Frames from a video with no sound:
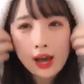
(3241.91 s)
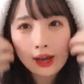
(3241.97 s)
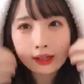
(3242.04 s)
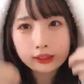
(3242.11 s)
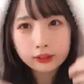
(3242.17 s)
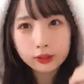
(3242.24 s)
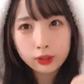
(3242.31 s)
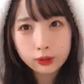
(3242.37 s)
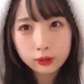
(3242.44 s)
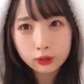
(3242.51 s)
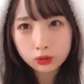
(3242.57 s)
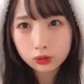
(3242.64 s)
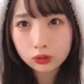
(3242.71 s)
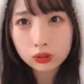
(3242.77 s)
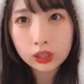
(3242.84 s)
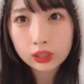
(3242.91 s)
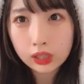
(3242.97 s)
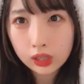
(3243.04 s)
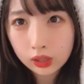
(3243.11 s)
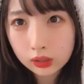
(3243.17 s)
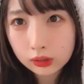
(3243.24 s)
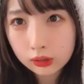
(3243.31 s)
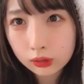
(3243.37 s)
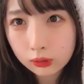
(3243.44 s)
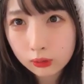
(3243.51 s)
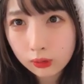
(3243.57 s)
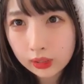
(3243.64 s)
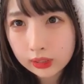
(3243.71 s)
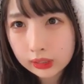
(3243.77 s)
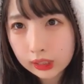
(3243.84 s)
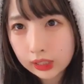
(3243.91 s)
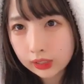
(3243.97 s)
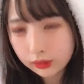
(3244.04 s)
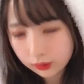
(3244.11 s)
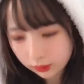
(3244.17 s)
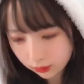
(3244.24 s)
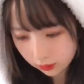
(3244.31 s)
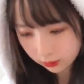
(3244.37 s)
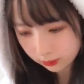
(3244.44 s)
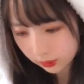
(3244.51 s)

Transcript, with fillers: はいということでね終わっていくよ